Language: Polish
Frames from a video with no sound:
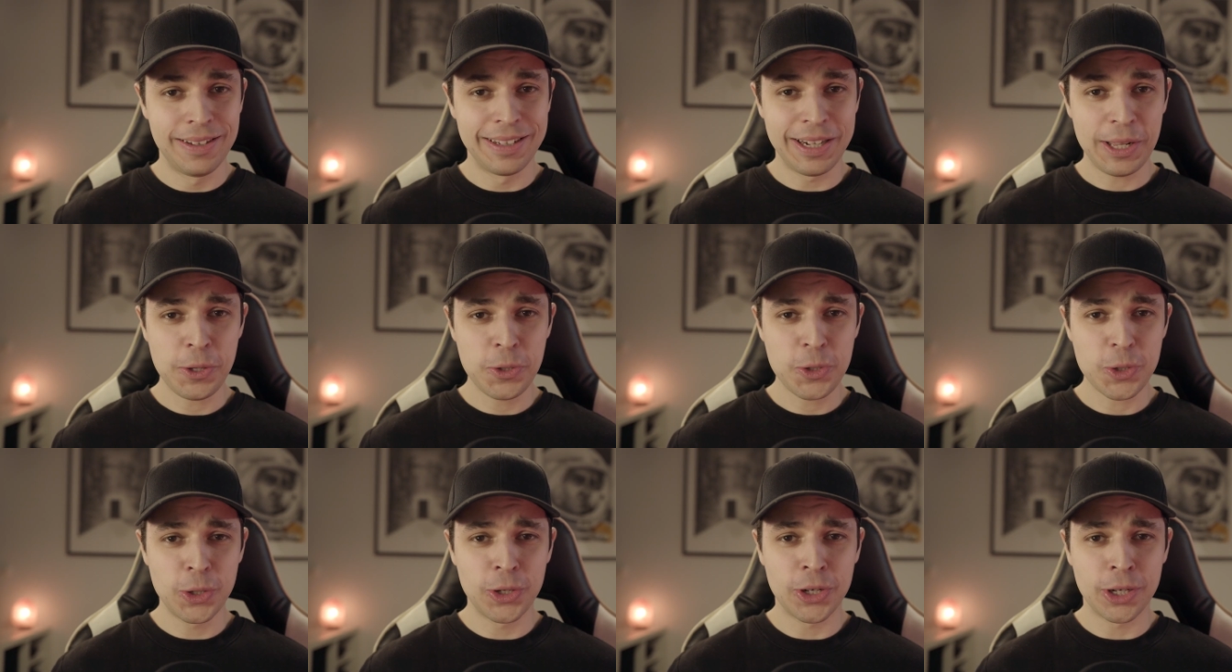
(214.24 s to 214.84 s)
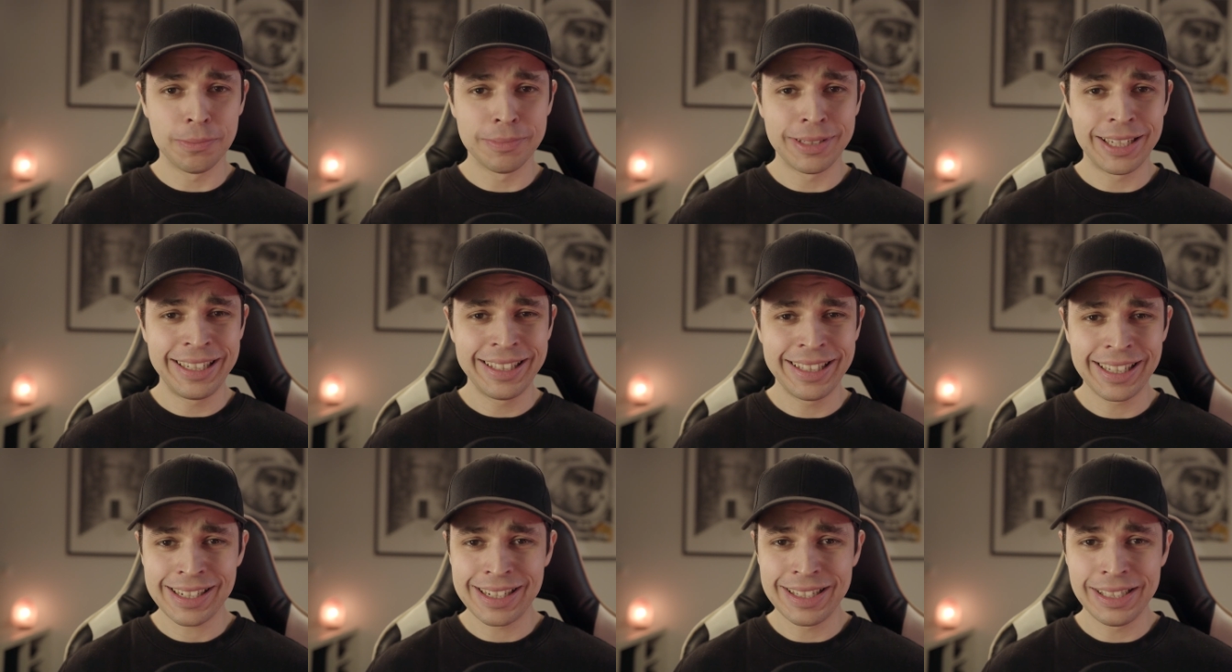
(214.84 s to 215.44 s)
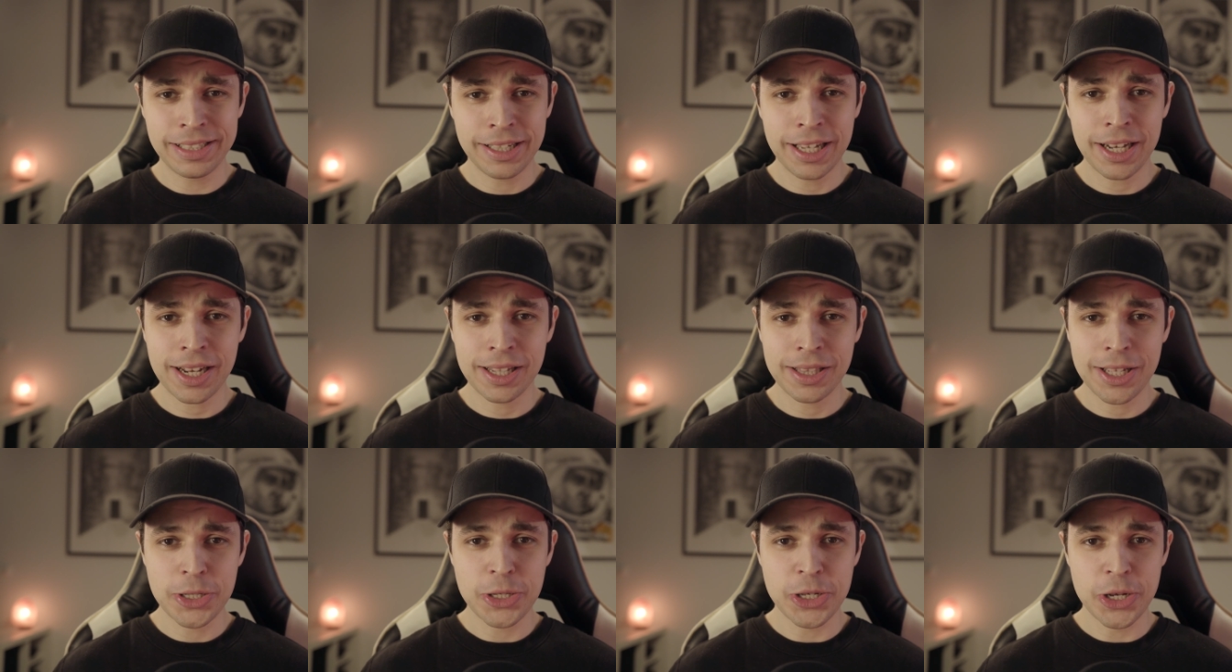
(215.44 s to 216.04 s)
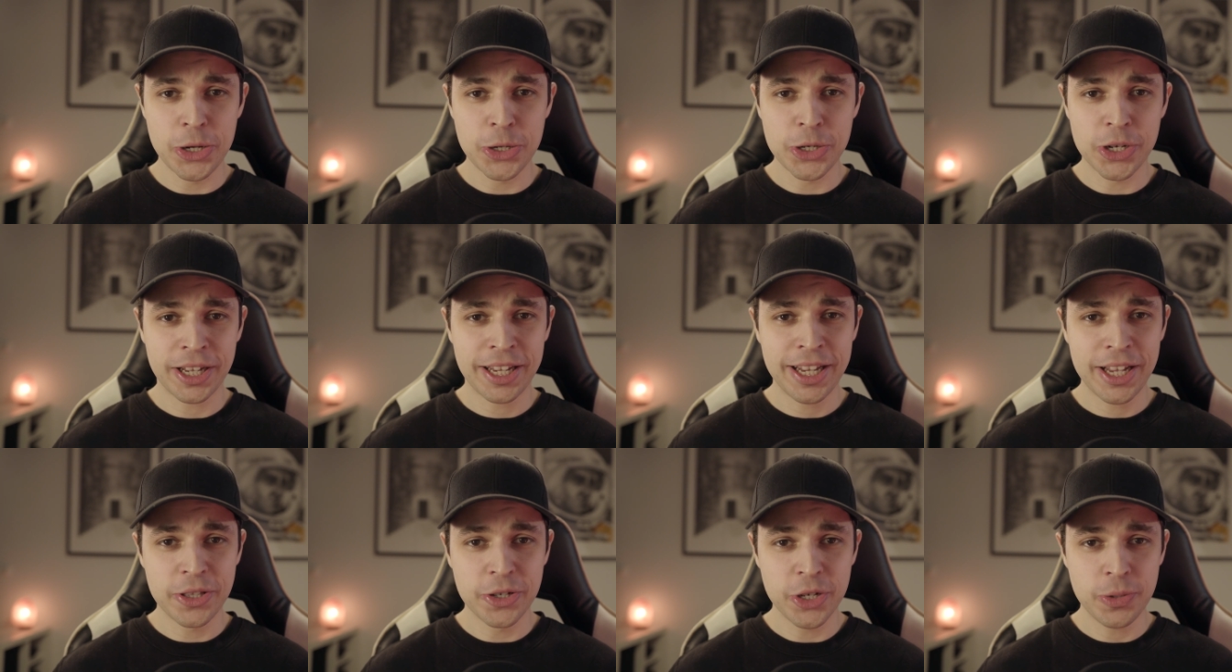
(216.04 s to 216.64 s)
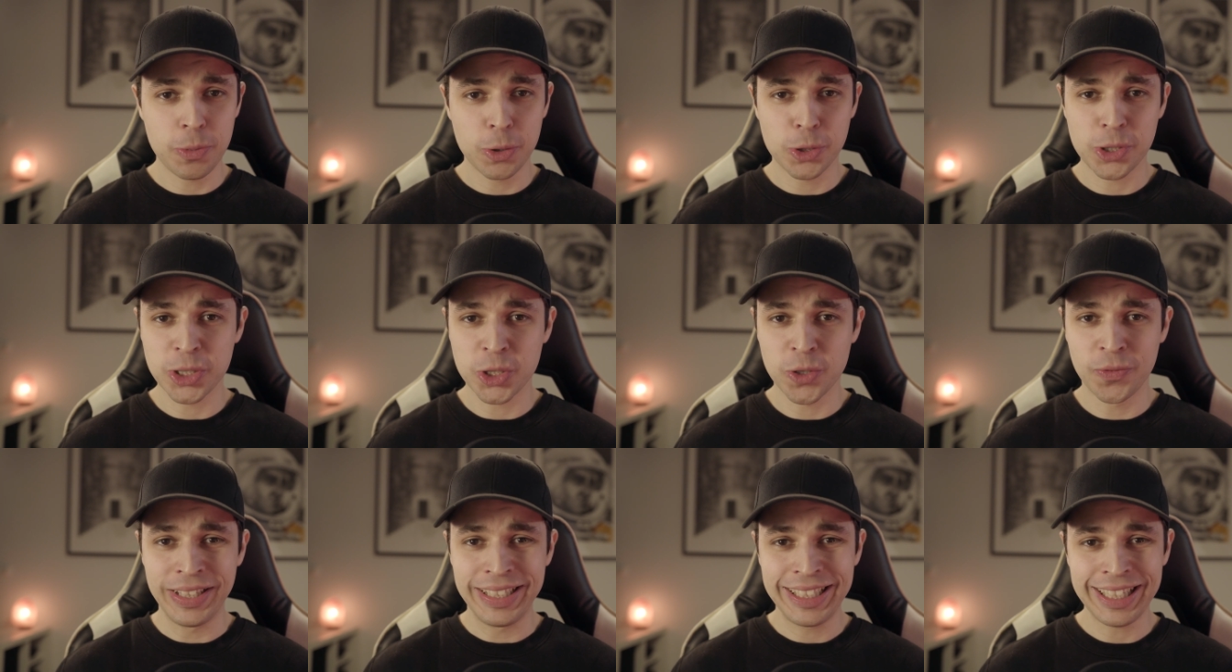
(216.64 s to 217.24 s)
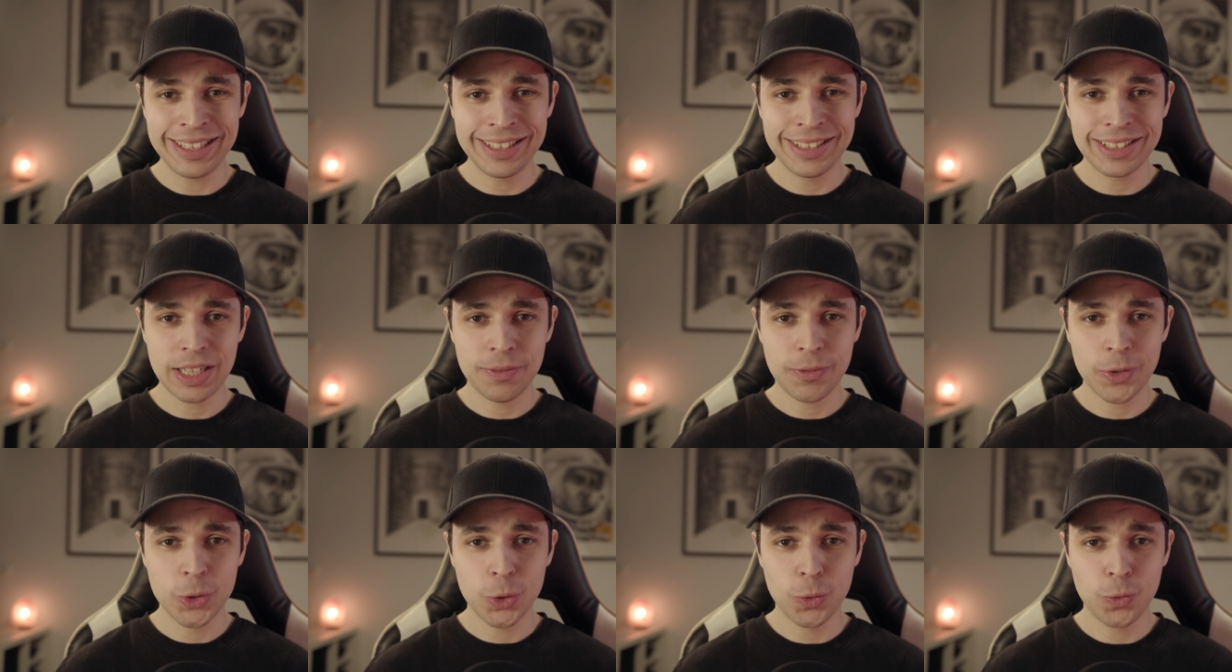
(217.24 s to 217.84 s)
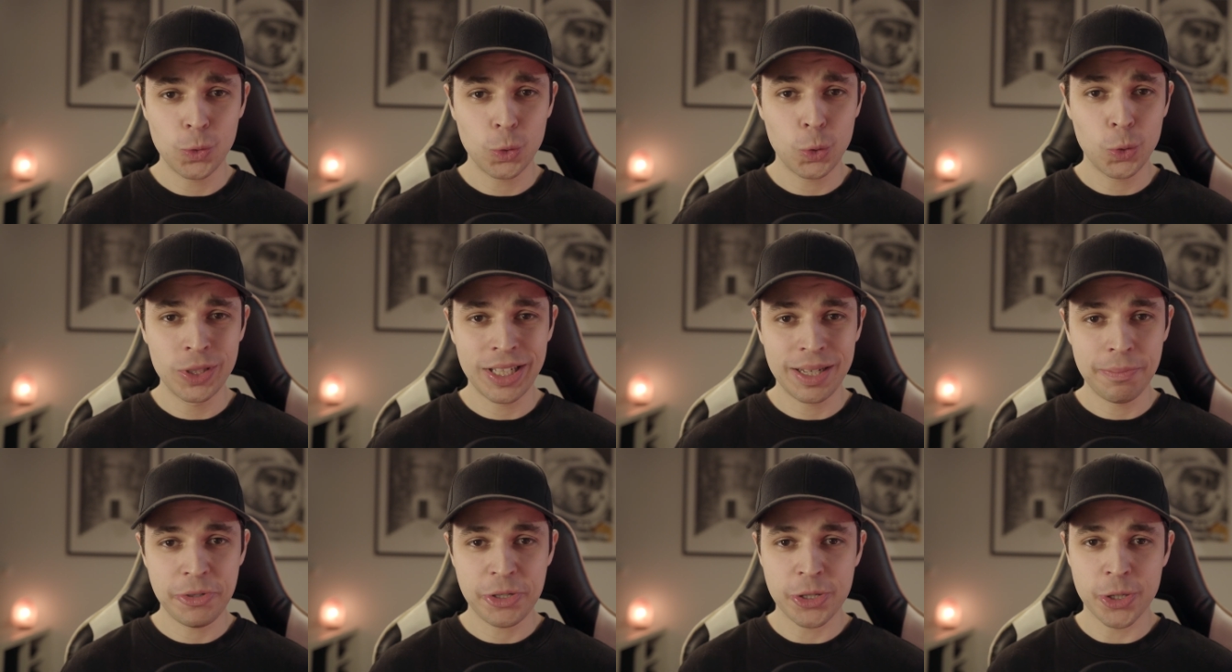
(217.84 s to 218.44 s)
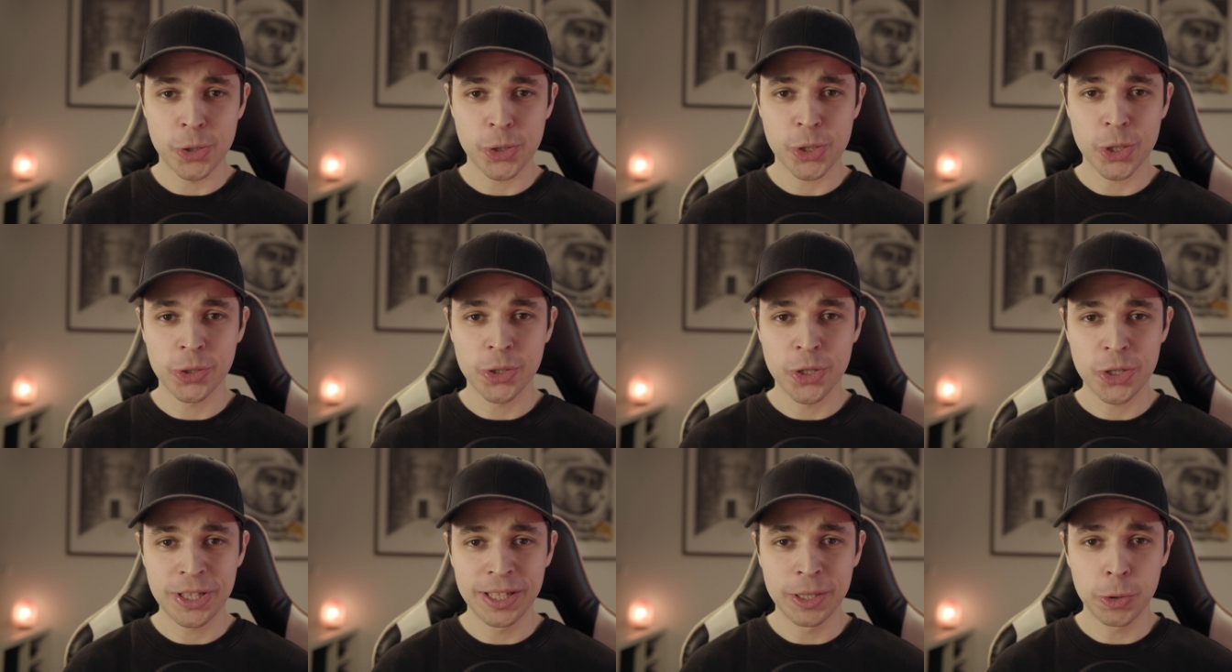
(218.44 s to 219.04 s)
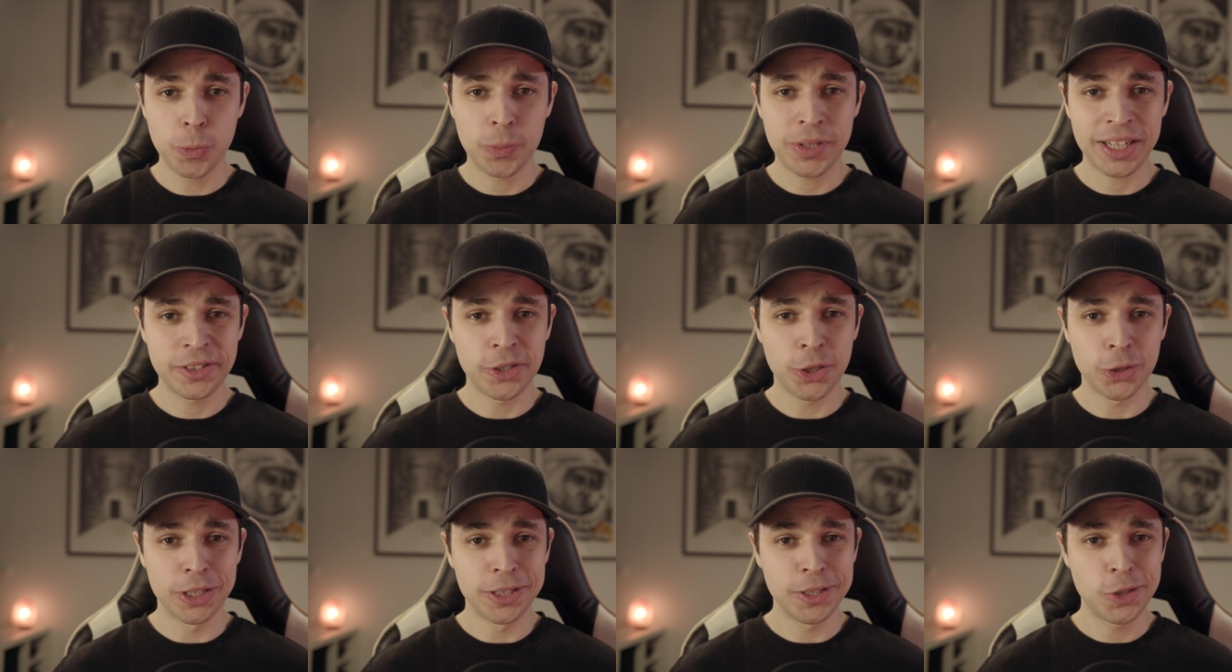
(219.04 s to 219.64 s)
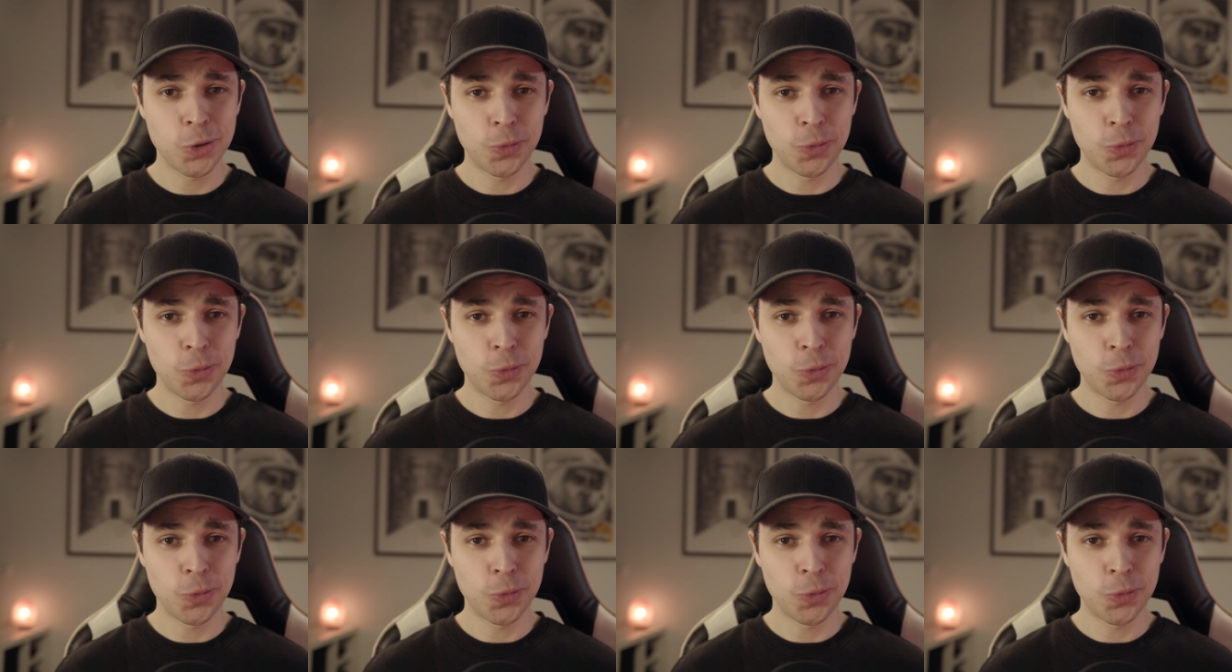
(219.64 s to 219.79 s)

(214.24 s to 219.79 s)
Radość ogromna i taka iskierka nadziei, że kiedyś podczas oficjalnych zawodów uda mi się osiągnąć te upragnione